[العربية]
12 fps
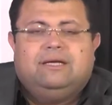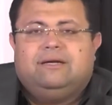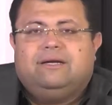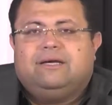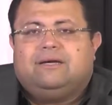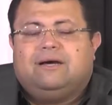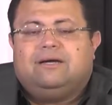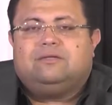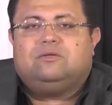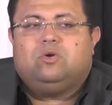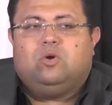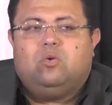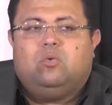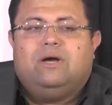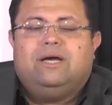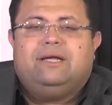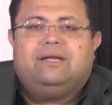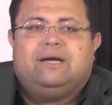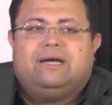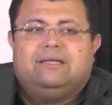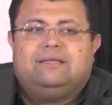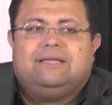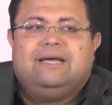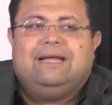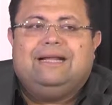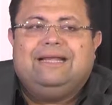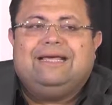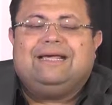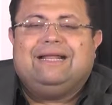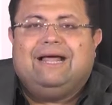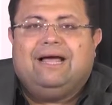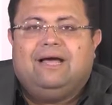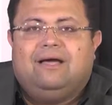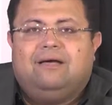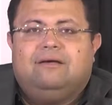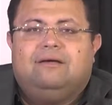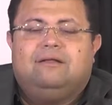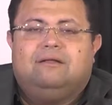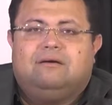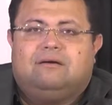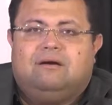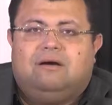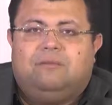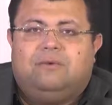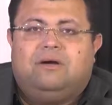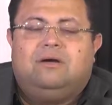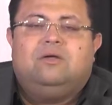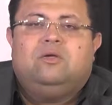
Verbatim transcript: جرين كارت هو انك انت ليك الحق الاقامه